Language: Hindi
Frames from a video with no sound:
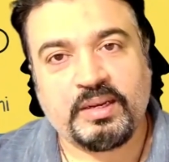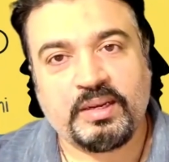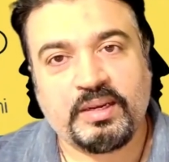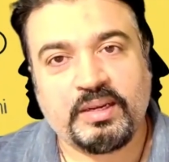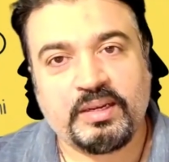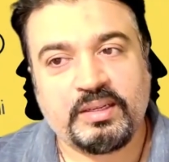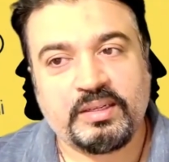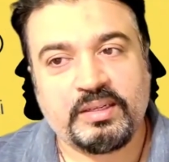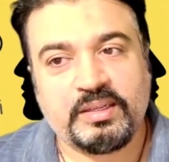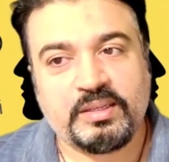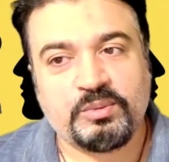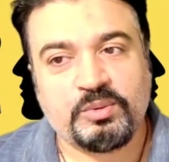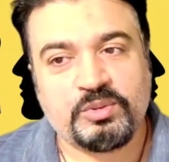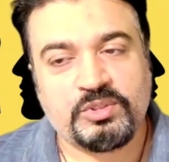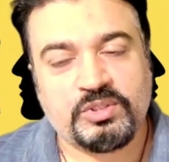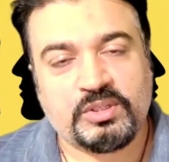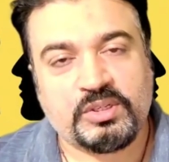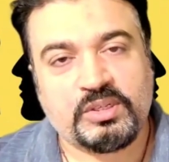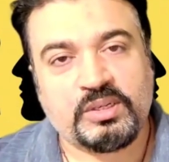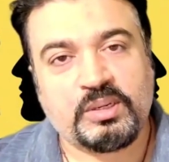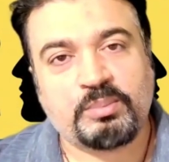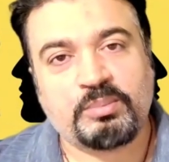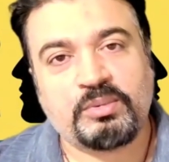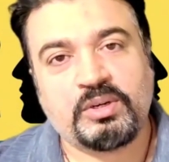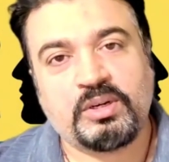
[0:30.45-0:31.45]
एंड ही वॉज अ
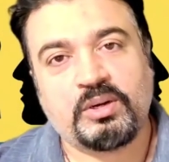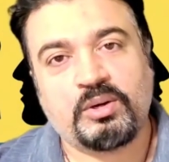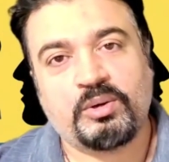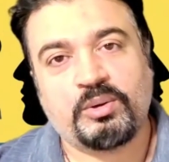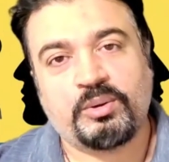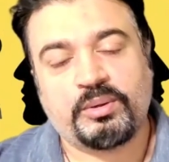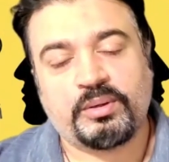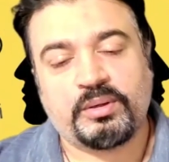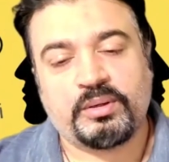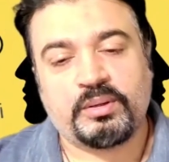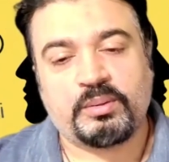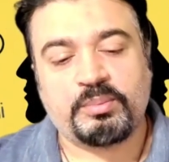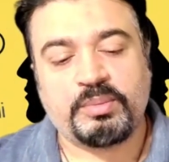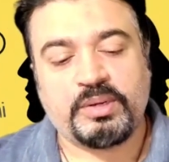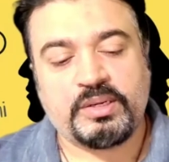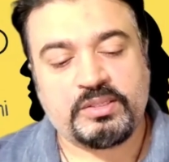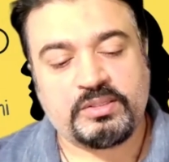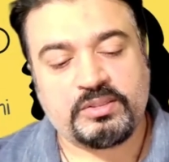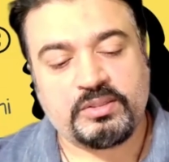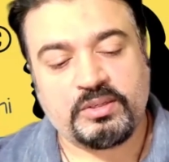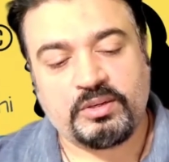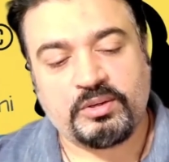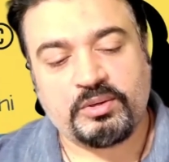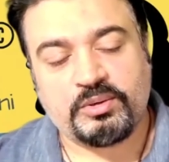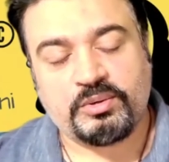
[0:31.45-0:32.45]
क्रिमिनल लॉयर
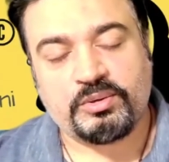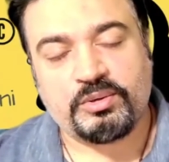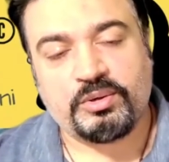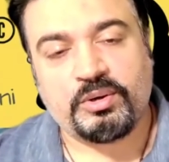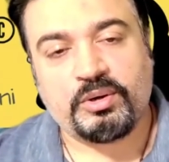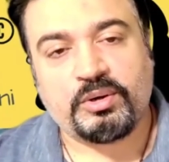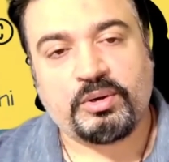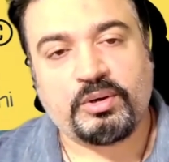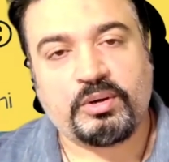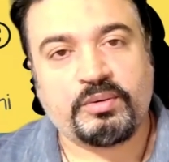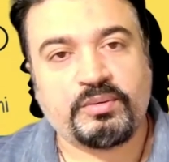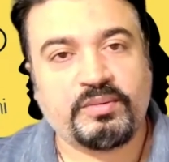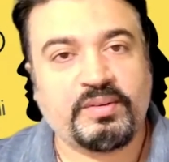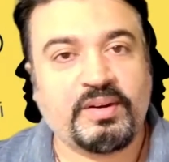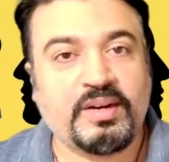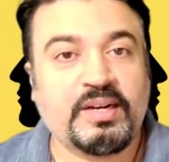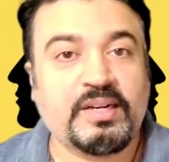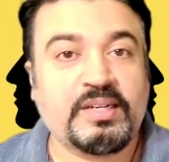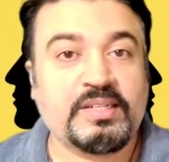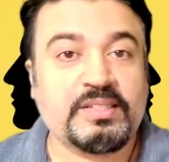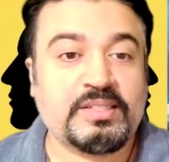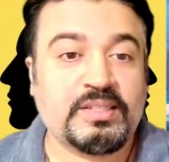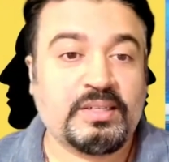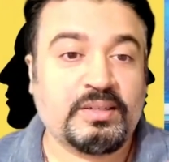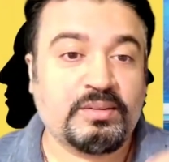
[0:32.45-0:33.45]
बेस्ड इन न्यूयॉर्क और
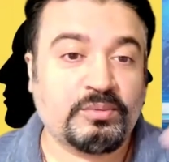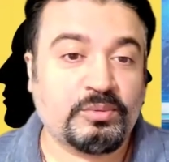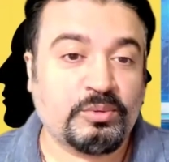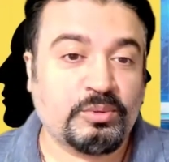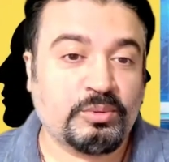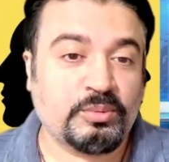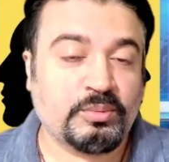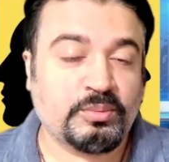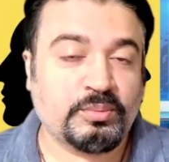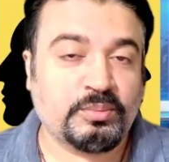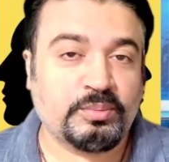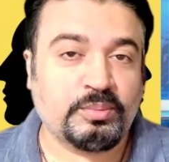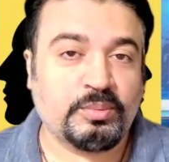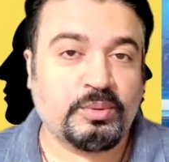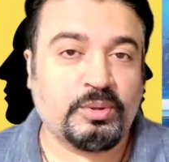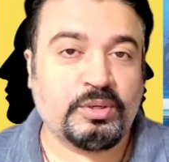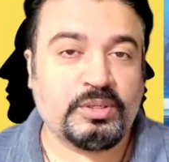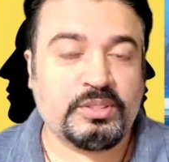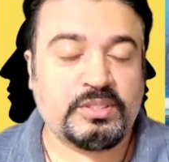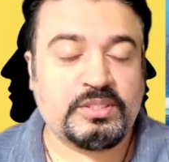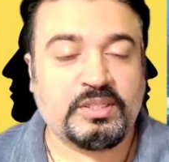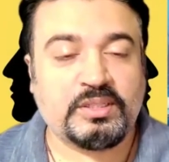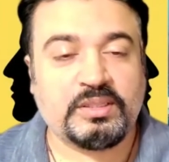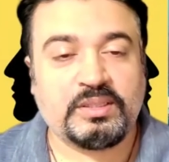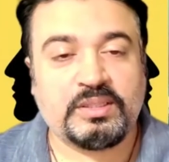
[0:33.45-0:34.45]
वहां से वो
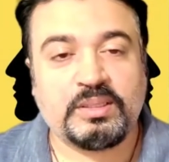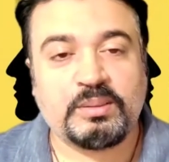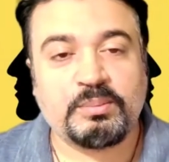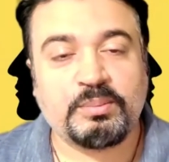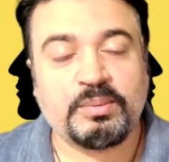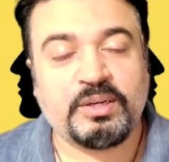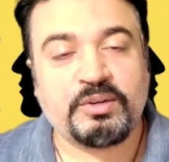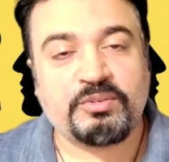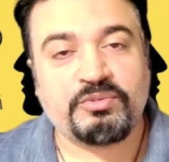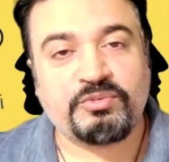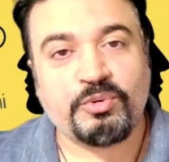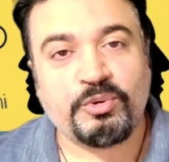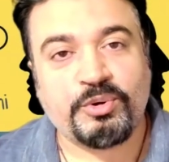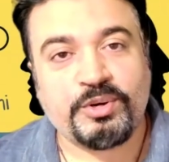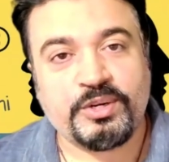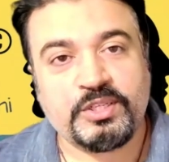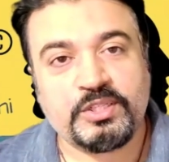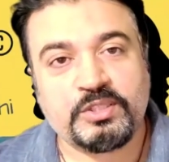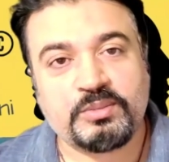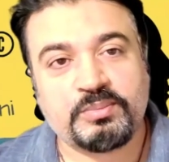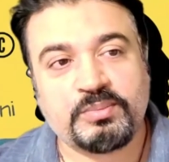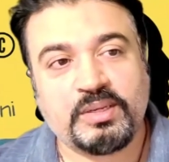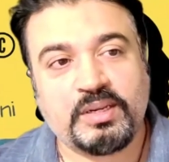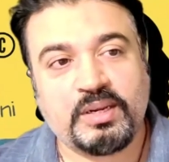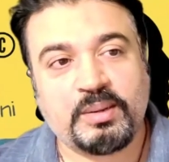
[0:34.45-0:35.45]
बहुत जल्दी मिड
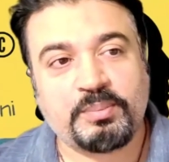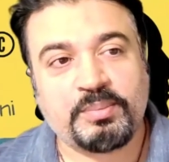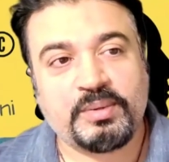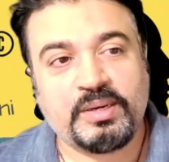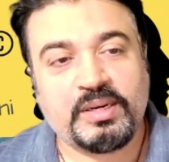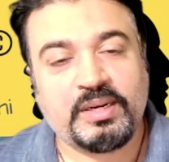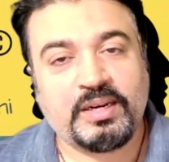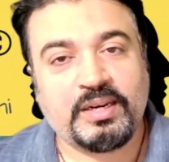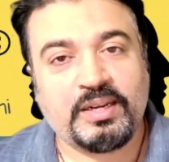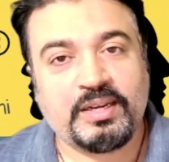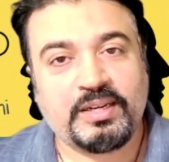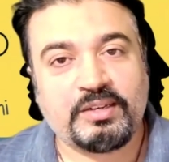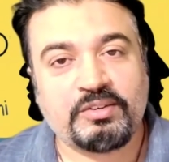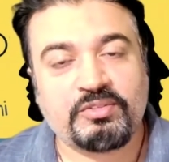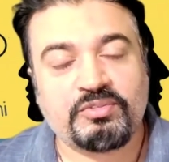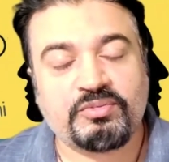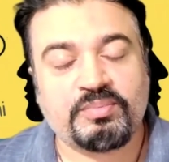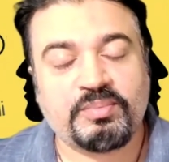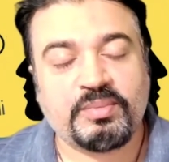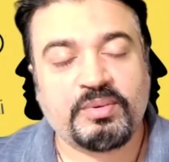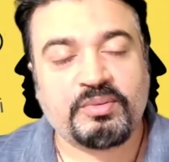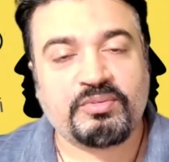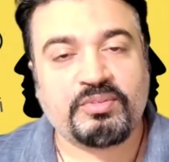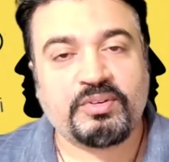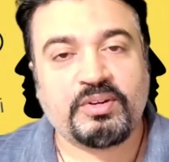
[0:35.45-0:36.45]
फोर्टीज में अपनी लाइफ
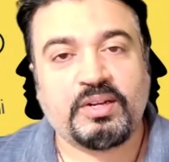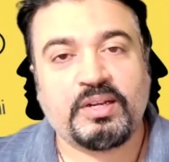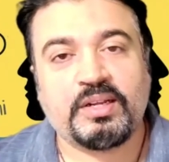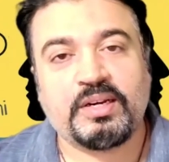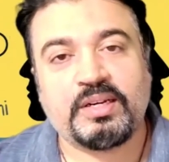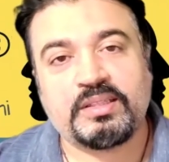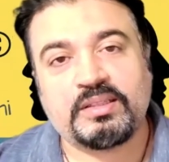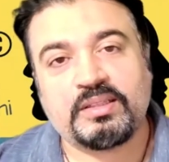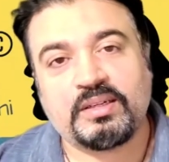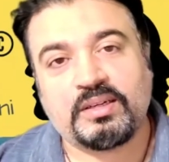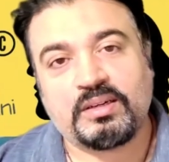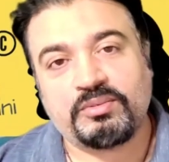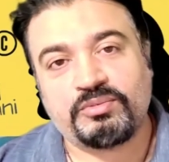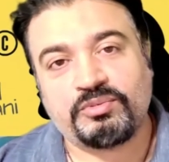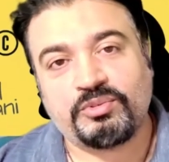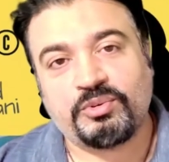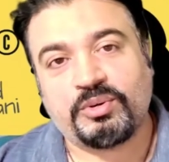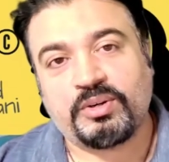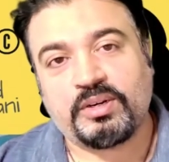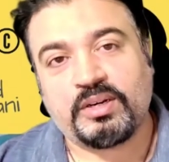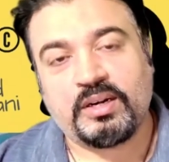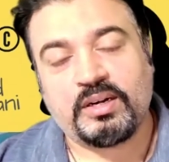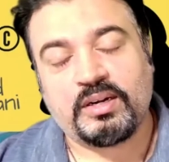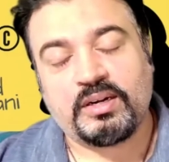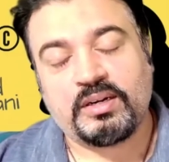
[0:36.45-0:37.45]
में फरारी तक
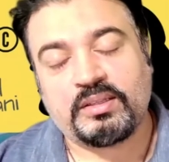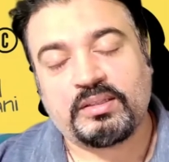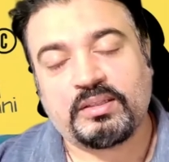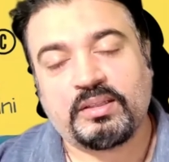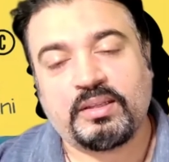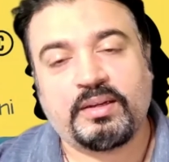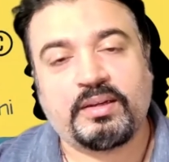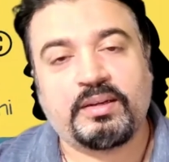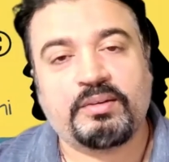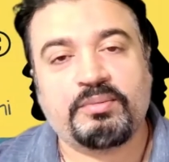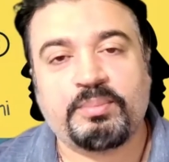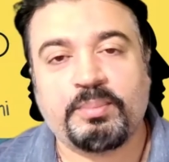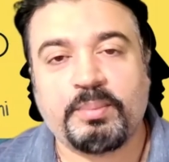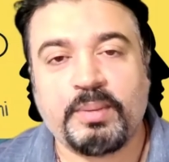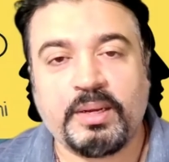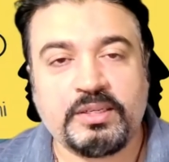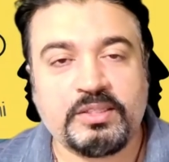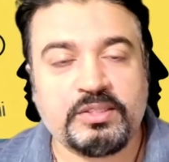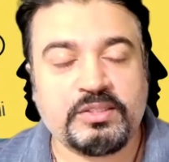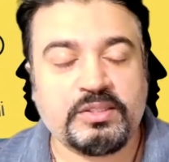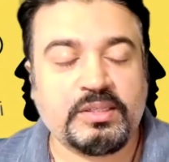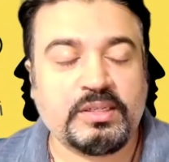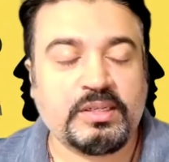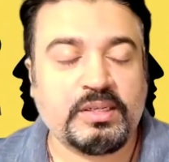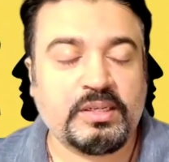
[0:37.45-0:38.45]
अफोर्ड कर लेता है
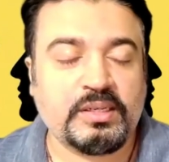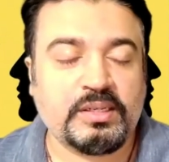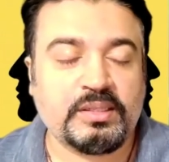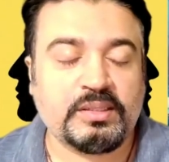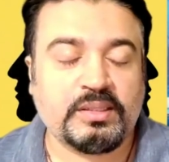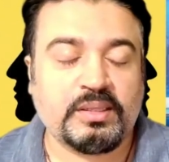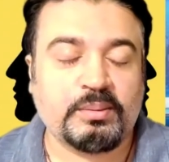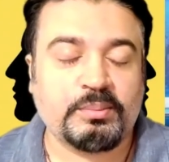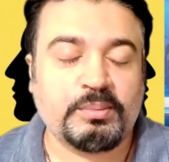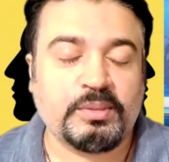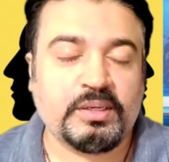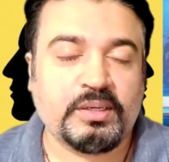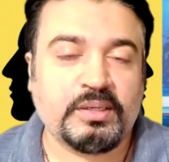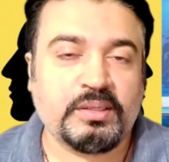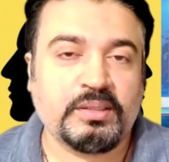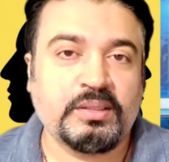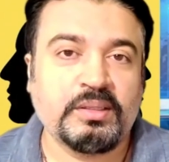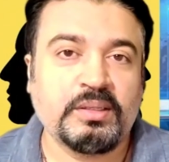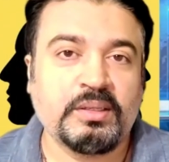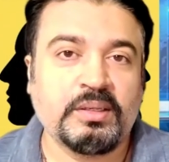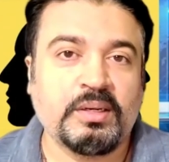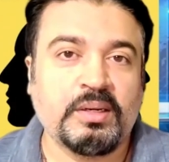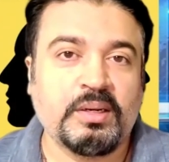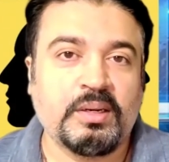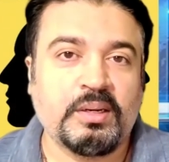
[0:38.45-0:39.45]
मैंशन ले लेता है बड़ा